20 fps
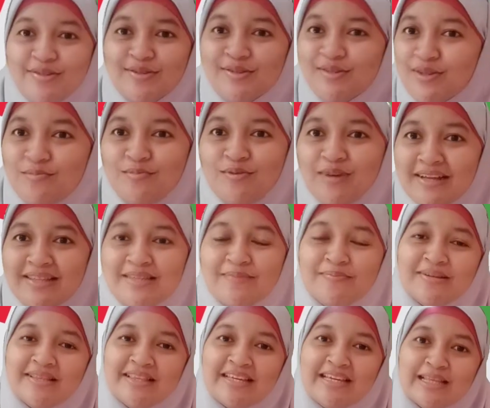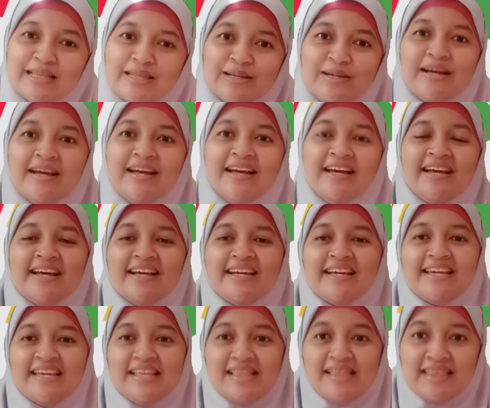Justru bukan seperti itu.
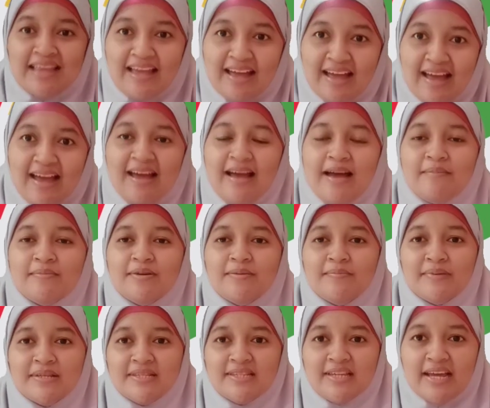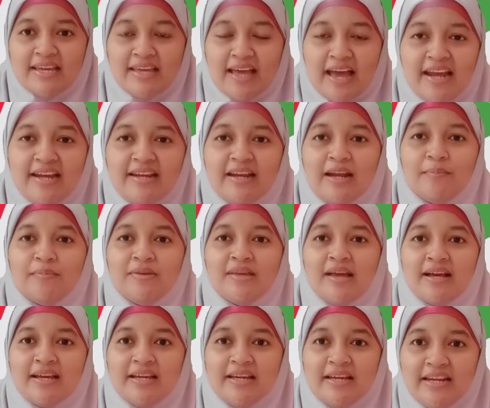Kita mempercayai dan
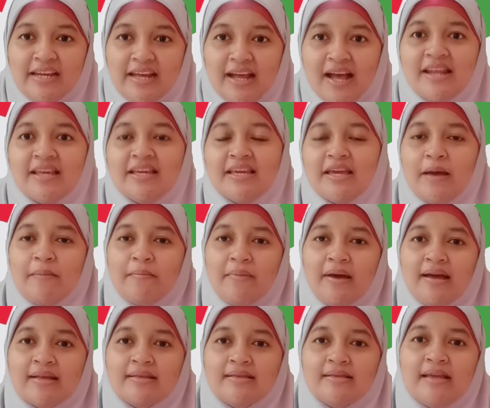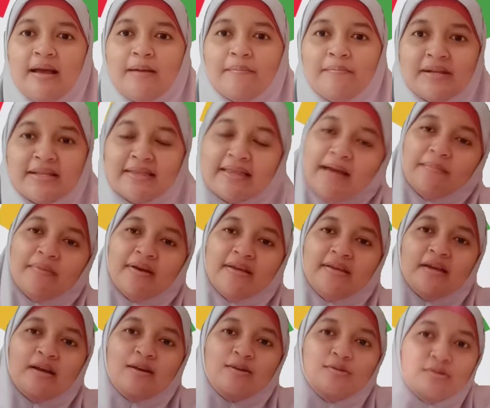meyakini hari kiamat. Yang pertama,
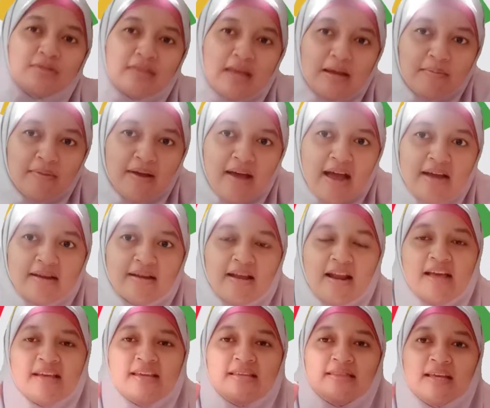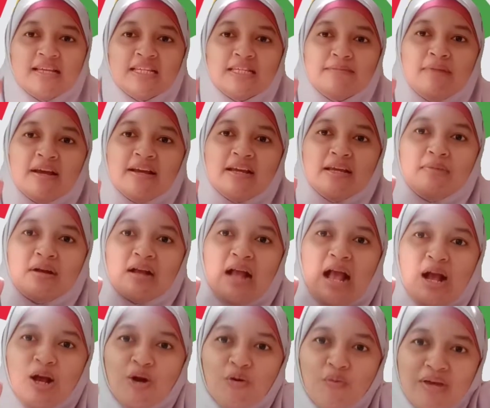yang utama adalah kita semakin
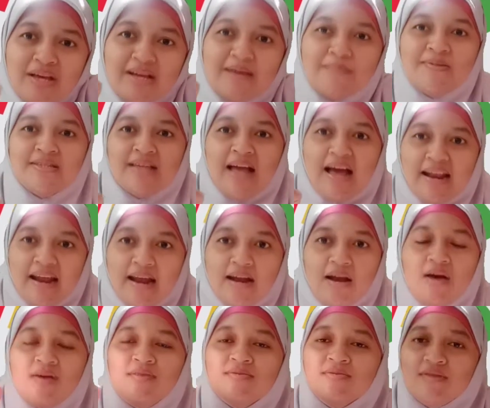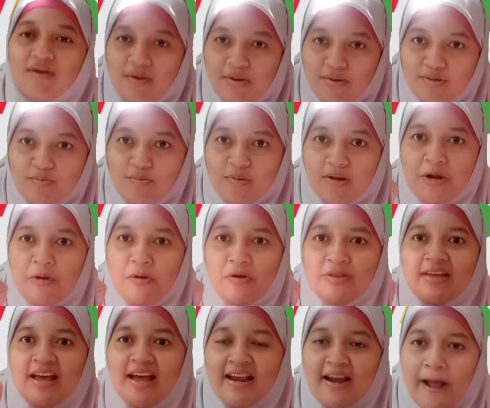mengakui kebesaran Allah Subhanahu
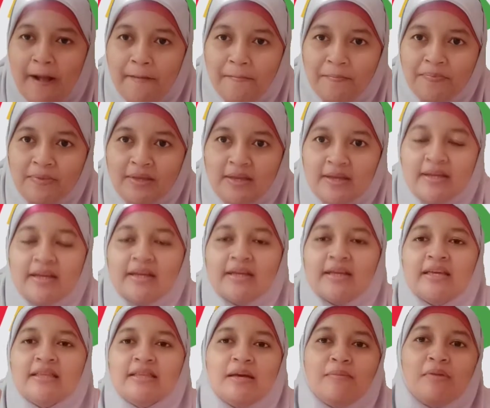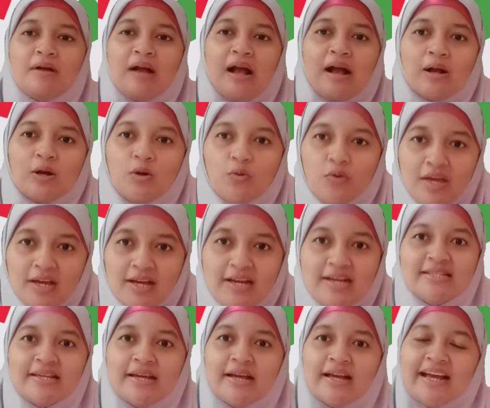wa taala. Kita mengakui
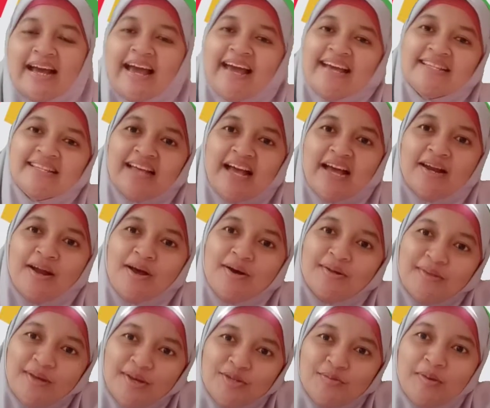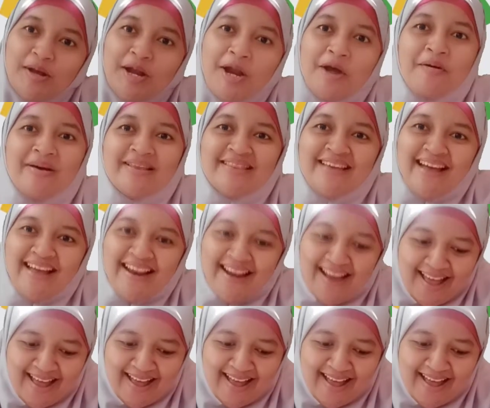keesaan Allah Subhanahu wa taala.